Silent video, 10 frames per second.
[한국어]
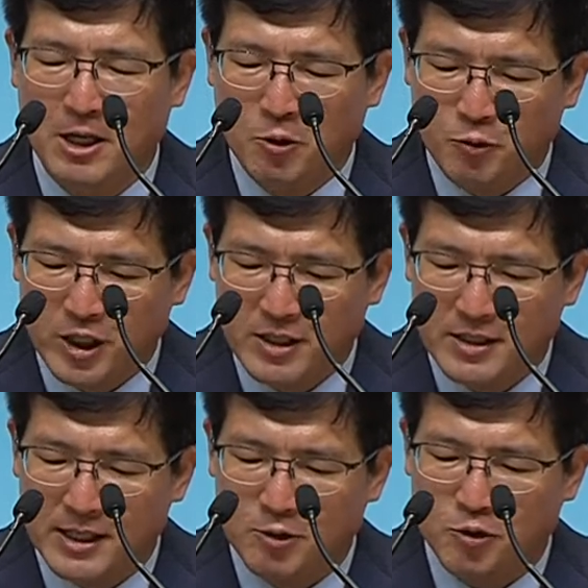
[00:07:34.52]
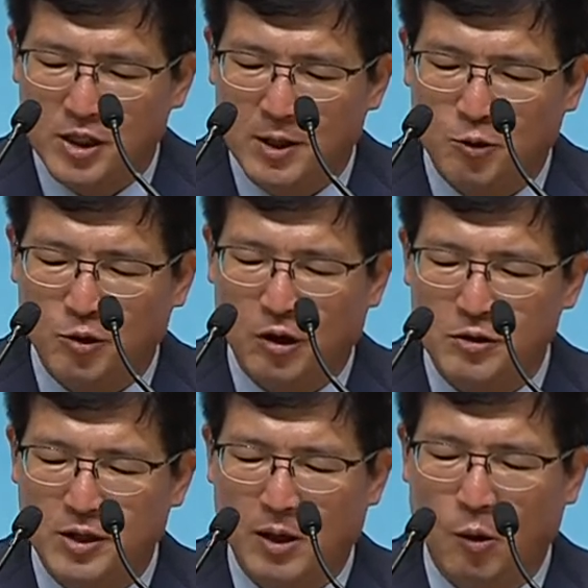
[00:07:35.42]
위기 시에 육신의 요구를
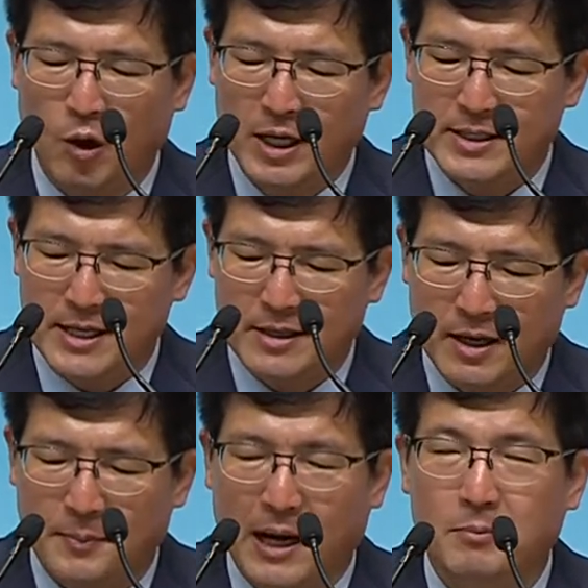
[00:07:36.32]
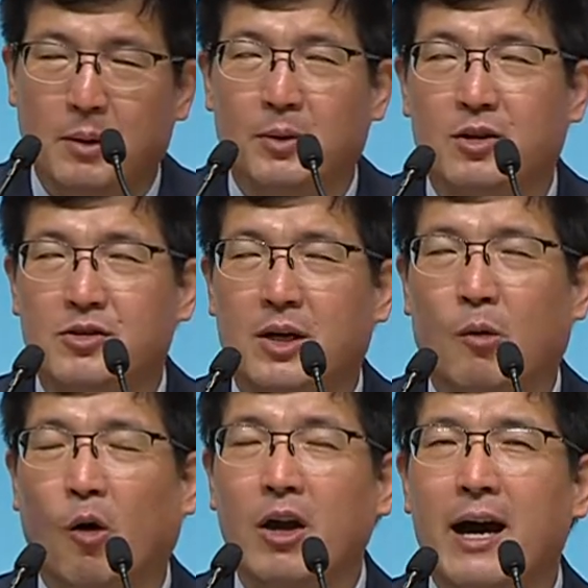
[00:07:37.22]
거절하고 세상의 방법을 거절하고